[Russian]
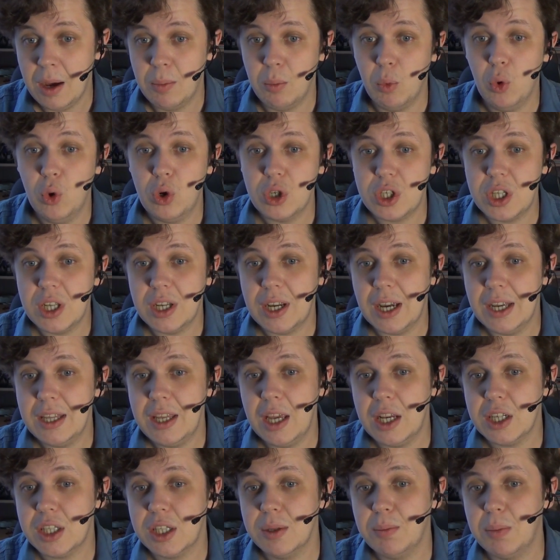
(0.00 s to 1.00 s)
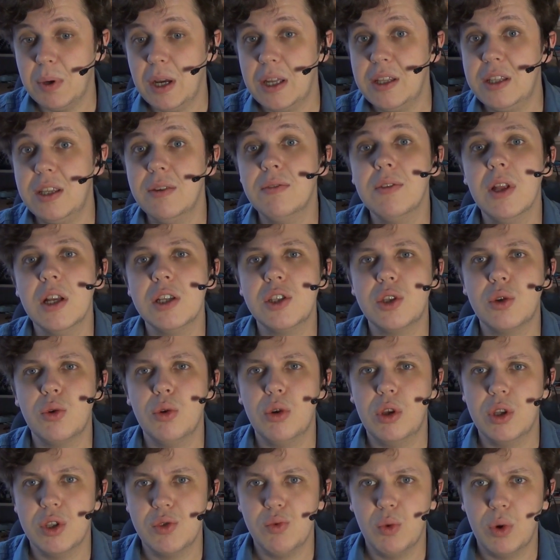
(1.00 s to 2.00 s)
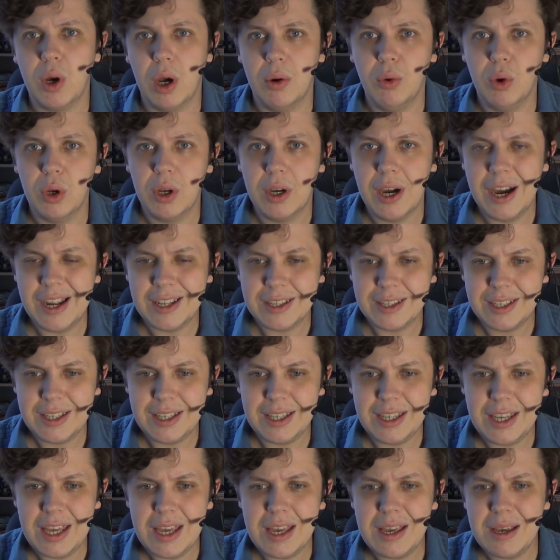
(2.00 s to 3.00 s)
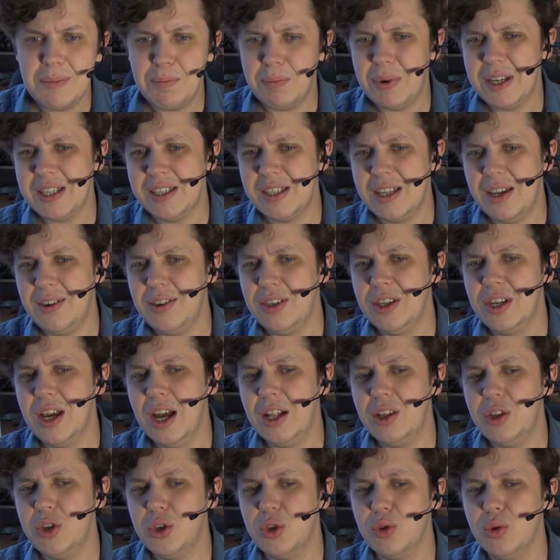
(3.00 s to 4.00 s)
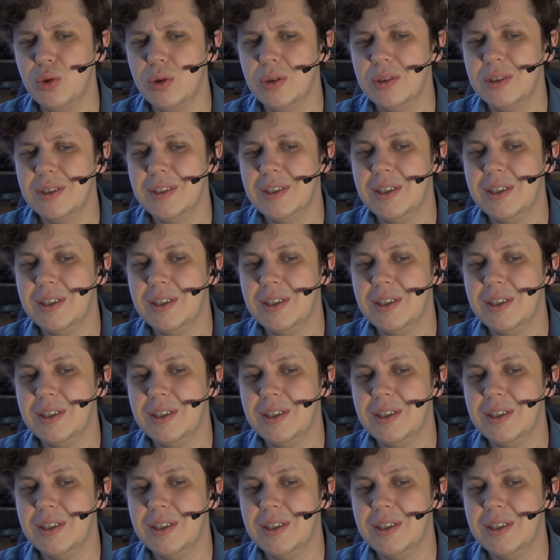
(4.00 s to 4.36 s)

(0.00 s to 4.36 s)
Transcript: Можно, конечно, пойти в настройки звуковой карты и поставить галочку